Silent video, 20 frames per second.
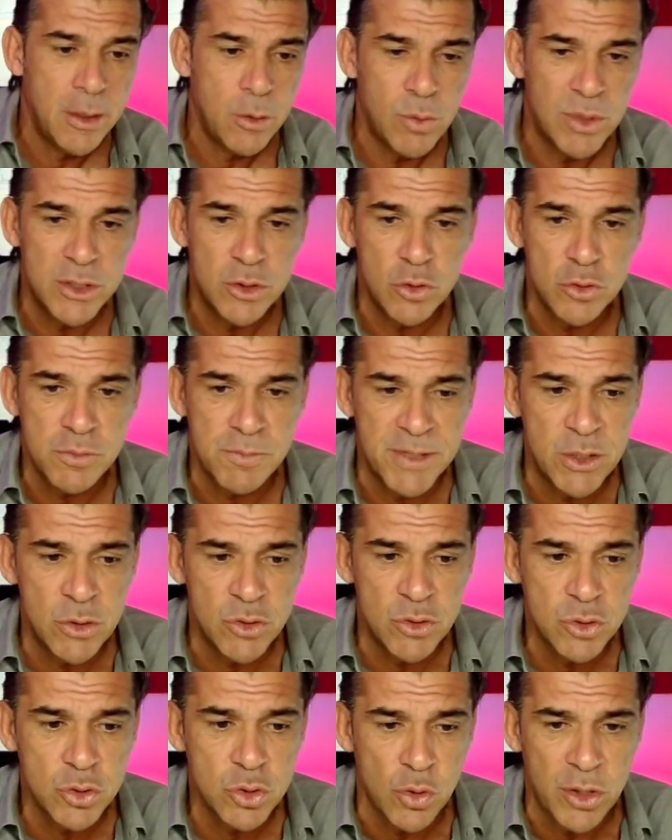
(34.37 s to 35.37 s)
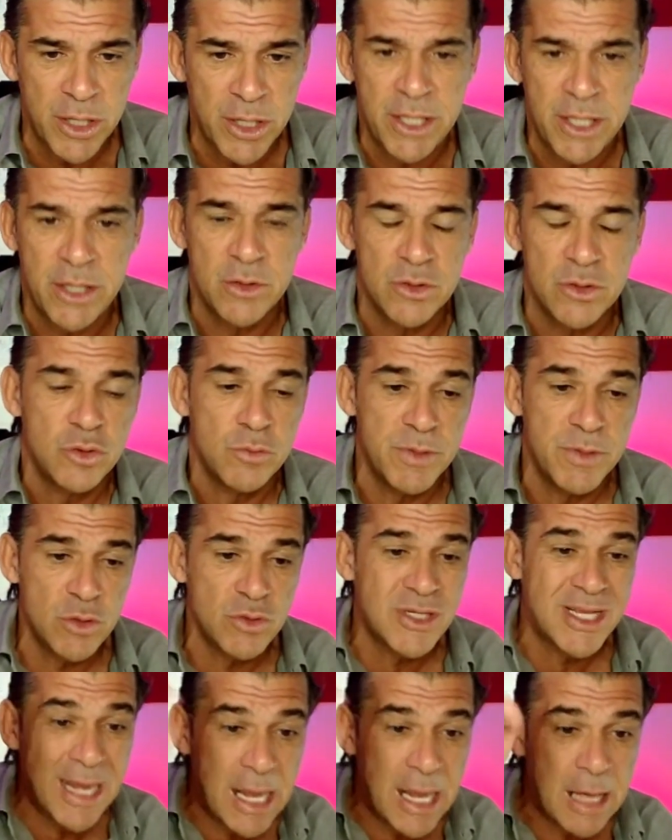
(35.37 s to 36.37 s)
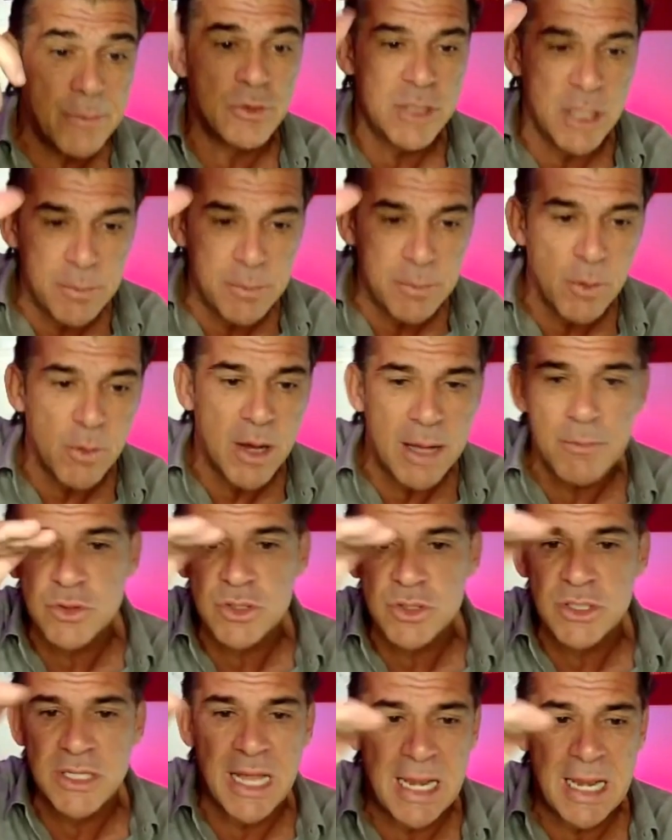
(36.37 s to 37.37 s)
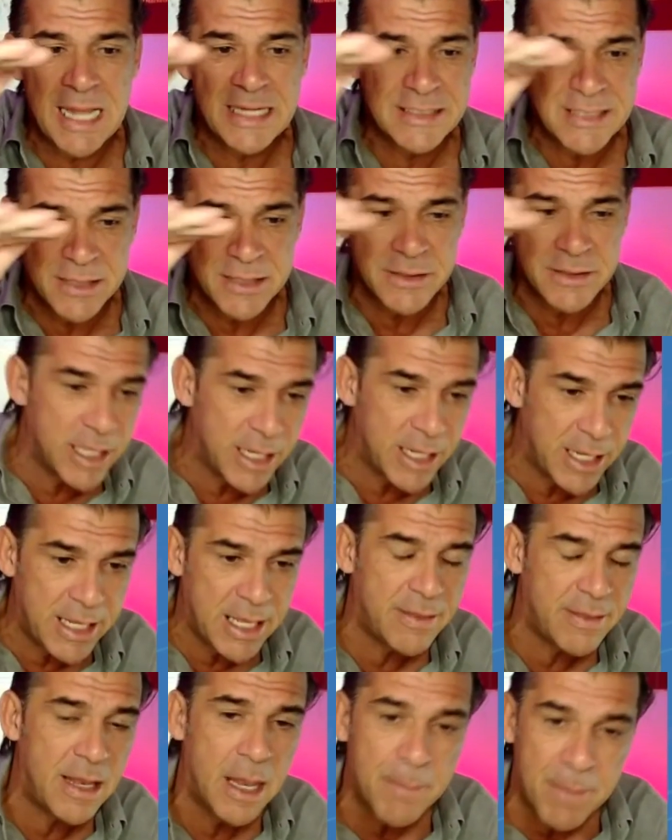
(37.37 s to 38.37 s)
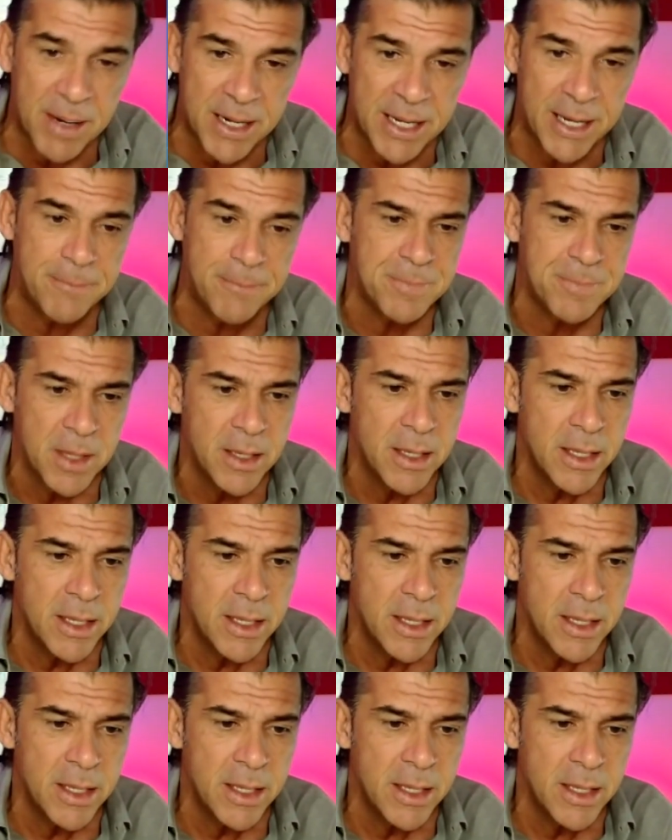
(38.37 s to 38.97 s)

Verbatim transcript: cuantos menos tornillos o menos clavos le pongamos a la estantería de la pared,